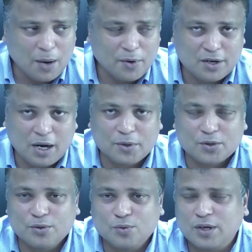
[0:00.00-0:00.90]
আবার গ্রামে
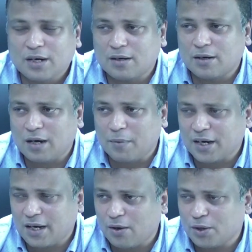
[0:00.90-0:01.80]
যখন দুটা
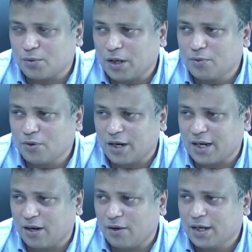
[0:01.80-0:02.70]
গ্রামের খেলা হয় দুটা ইউনিয়নের
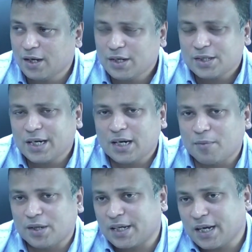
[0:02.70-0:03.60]
খেলা হয় সেখানে
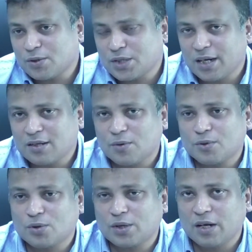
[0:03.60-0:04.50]
আমরা দেখি কারণ সেখানে
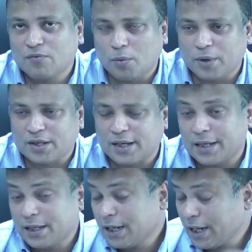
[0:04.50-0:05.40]
সমর্থকদের ইনভলভমেন্ট থাকে
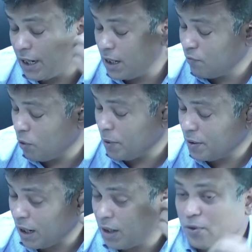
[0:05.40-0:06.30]
এই
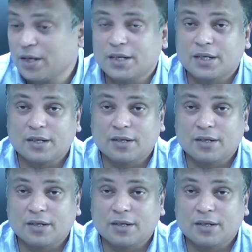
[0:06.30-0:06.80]
ইনভলভমেন্ট নাই বলেই